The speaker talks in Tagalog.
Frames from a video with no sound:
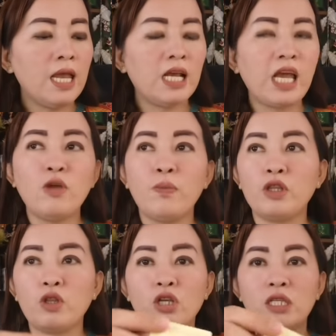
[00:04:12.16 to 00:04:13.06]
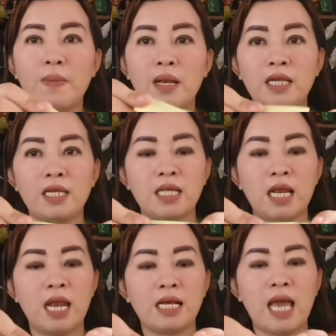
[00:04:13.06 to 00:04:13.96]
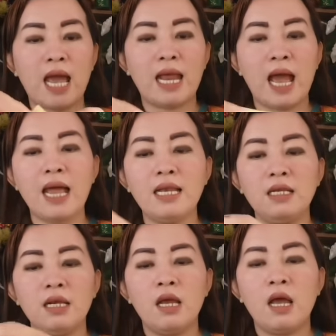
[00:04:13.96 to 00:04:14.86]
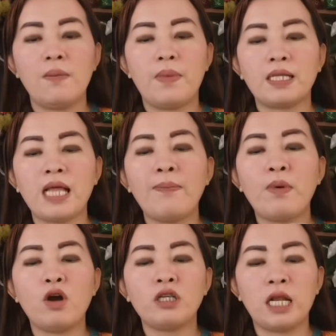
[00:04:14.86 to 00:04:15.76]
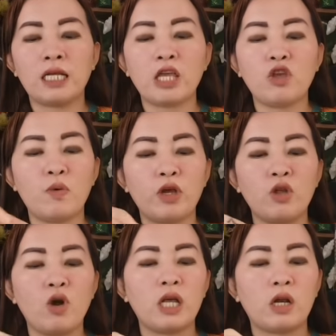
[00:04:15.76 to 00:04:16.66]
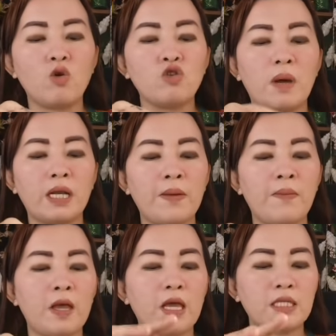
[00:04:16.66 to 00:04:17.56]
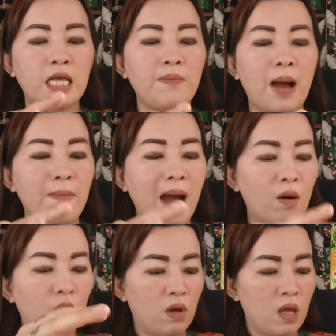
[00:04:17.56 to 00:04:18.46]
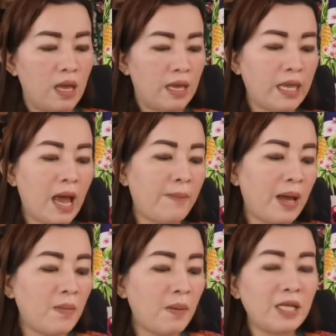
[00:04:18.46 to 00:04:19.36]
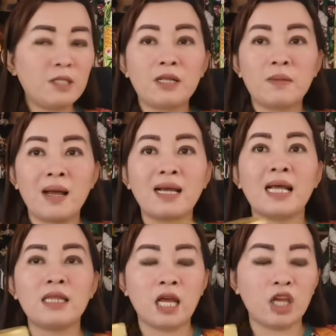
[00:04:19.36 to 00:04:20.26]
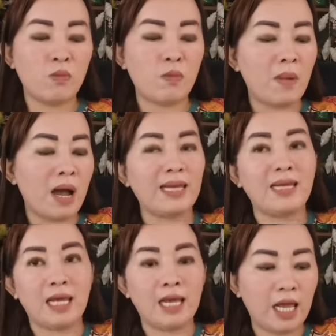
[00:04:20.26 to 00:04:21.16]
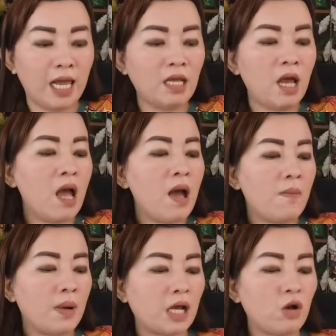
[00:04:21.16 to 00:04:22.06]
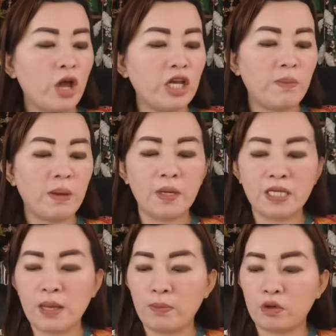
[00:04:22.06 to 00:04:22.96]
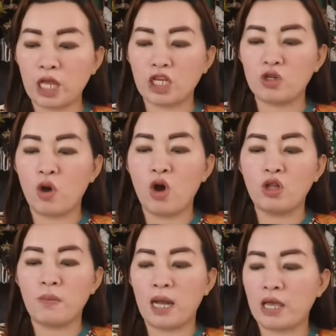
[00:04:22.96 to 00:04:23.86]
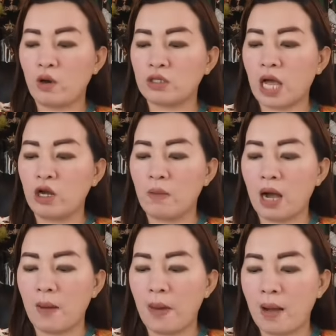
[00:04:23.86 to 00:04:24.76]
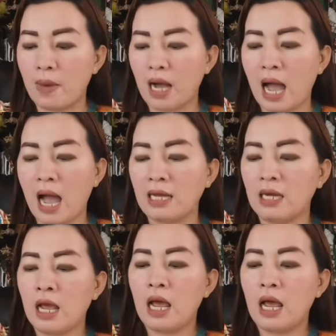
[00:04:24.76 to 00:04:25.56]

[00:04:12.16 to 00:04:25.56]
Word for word: ilagay nyo po ito sa malinis na lalagyanan. Pagtapos, lagyan nyo po ito ng rosemary sa ibabaw. Yan, para mabilis magrat ang inyo po mga hinihiling, magkaroon kayo ng mabisang proteksyon, malayo sa anong makapamakan,